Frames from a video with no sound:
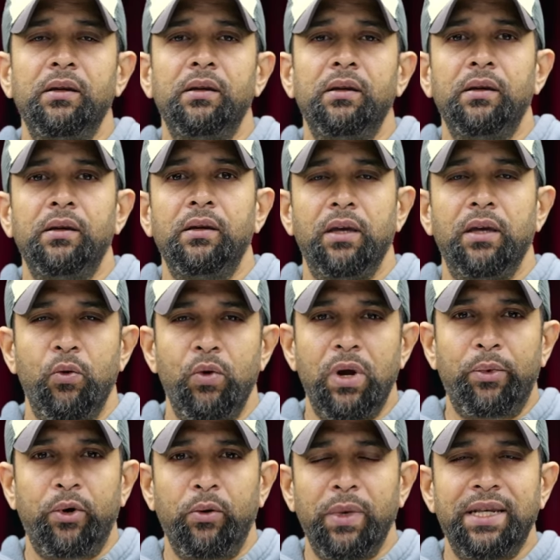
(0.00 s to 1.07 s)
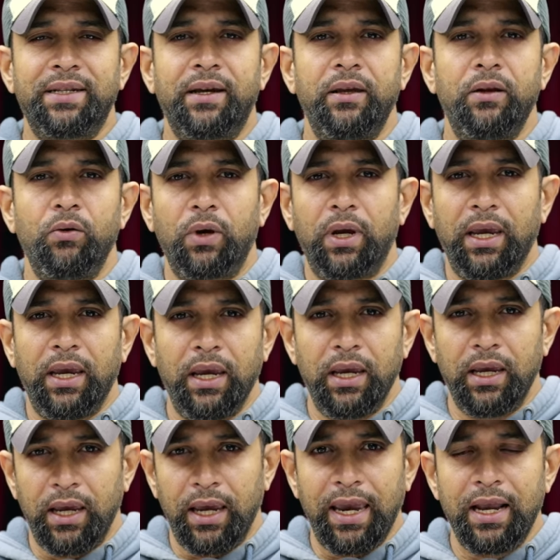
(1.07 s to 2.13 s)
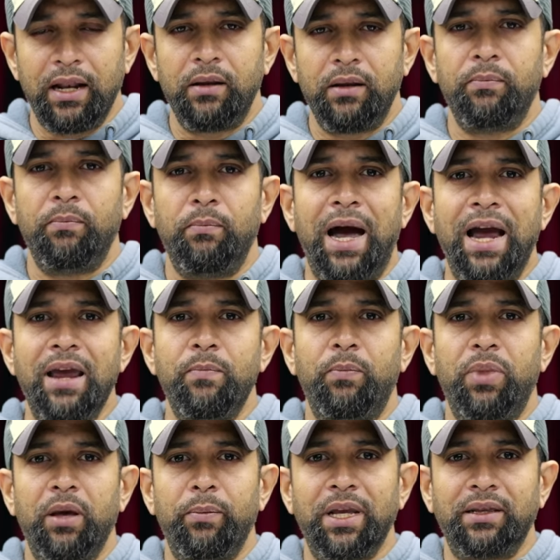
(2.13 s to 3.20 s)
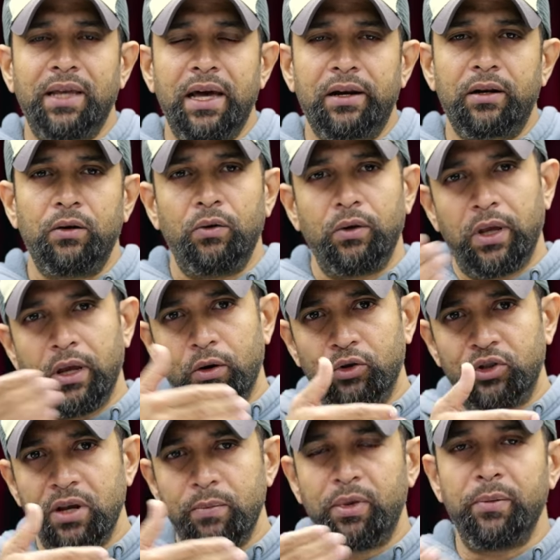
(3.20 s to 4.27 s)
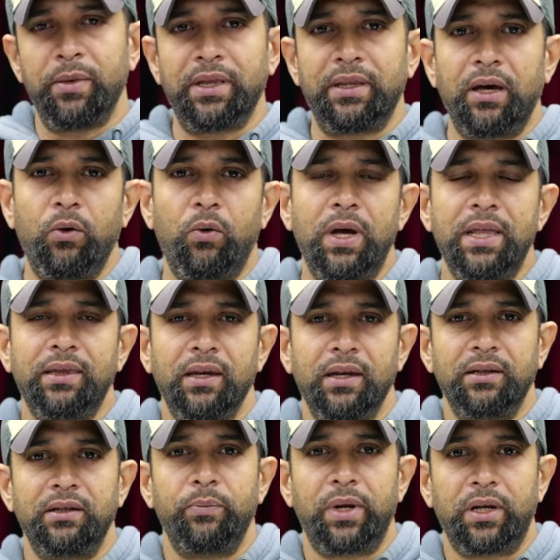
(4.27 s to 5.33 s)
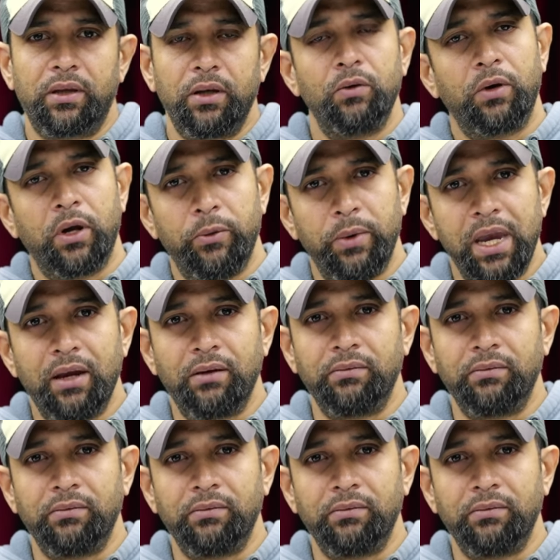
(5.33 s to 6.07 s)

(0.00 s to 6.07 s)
y es una promesa de lo que él va a implementar, lo que no se ha implementado antes en ese partido, qué bien.